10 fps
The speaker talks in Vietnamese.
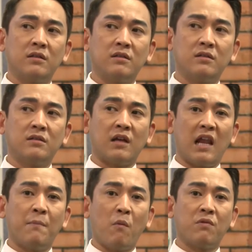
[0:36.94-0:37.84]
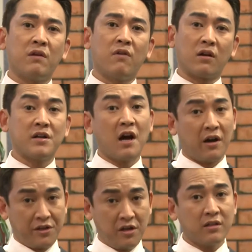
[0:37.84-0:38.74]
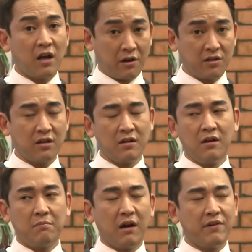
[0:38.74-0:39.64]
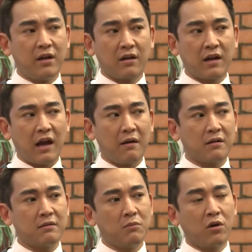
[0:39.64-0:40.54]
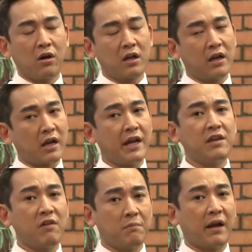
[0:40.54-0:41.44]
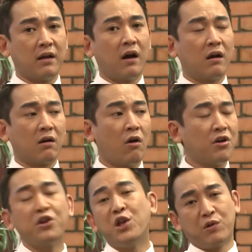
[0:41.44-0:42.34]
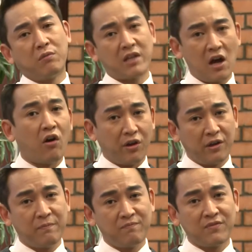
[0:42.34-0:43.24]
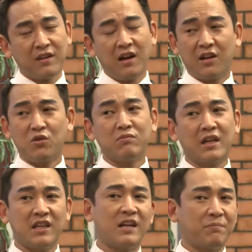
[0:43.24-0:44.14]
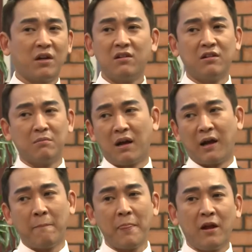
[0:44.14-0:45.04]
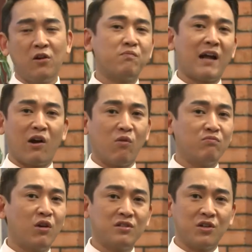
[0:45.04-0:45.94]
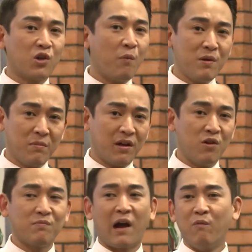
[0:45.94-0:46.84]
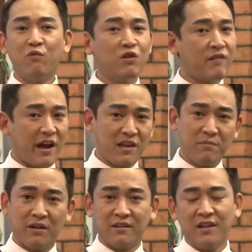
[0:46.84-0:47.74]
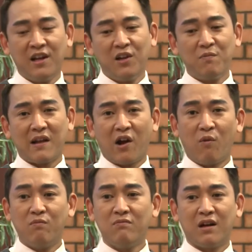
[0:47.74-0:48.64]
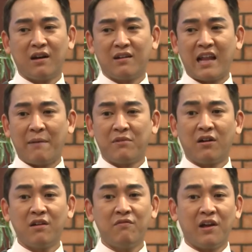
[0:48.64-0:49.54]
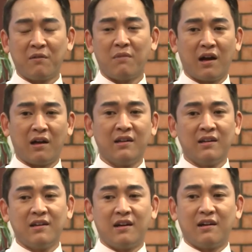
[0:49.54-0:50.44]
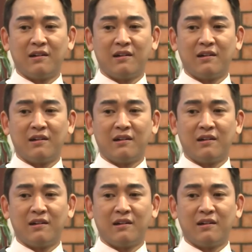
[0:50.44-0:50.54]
sẽ là một nhân vật nó đời nhất thật nhất bởi vì thực ra mọi người có thể thấy nhân vật mạnh ờ, có rất nhiều trong xã hội à, chúng ta sẽ gặp những người mà lúc nào cũng đối xử tốt với mình lúc nào cũng vui vẻ với mình lúc nào cũng uh, làm những cái việc mà uh,